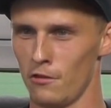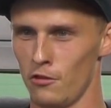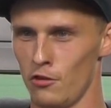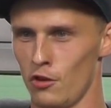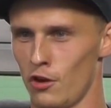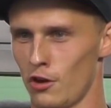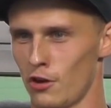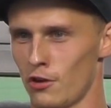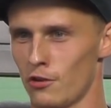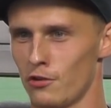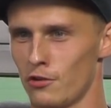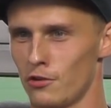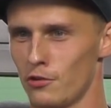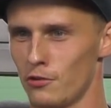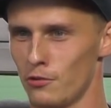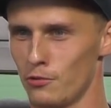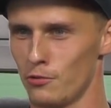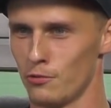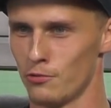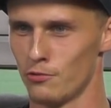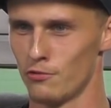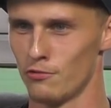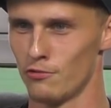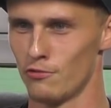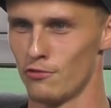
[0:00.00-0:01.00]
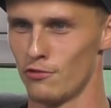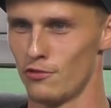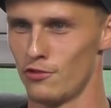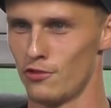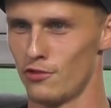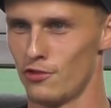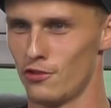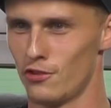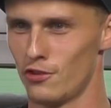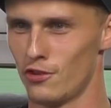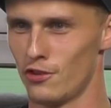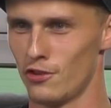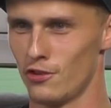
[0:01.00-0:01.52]
Ja, und
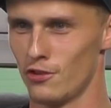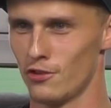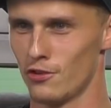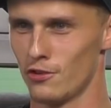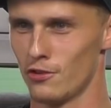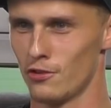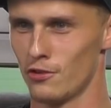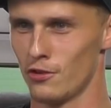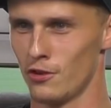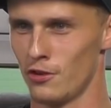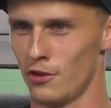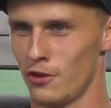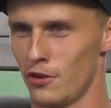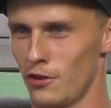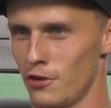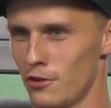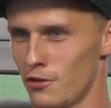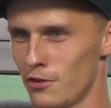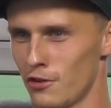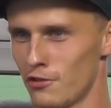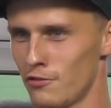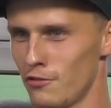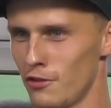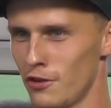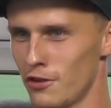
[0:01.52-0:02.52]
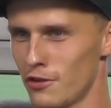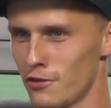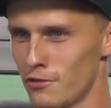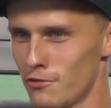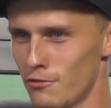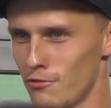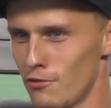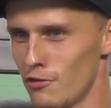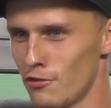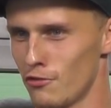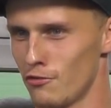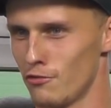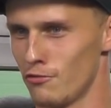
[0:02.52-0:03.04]
genau, das
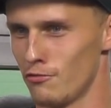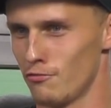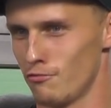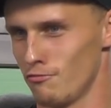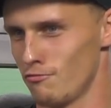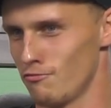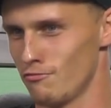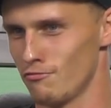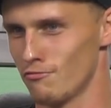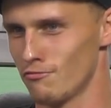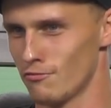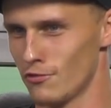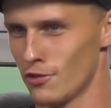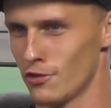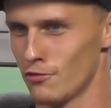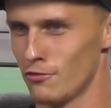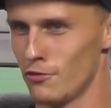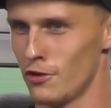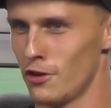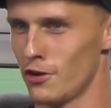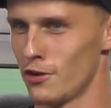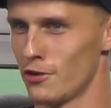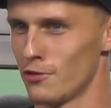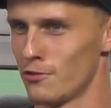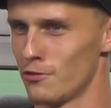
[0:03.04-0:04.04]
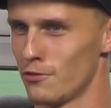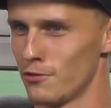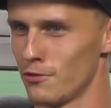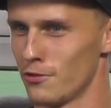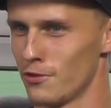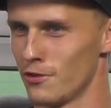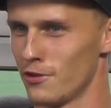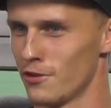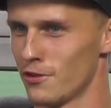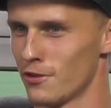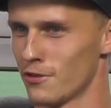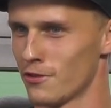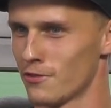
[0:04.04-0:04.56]
war, das, das war halt so,
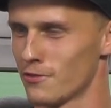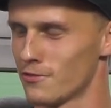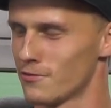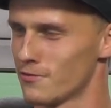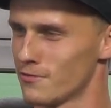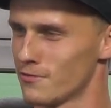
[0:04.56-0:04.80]
genau.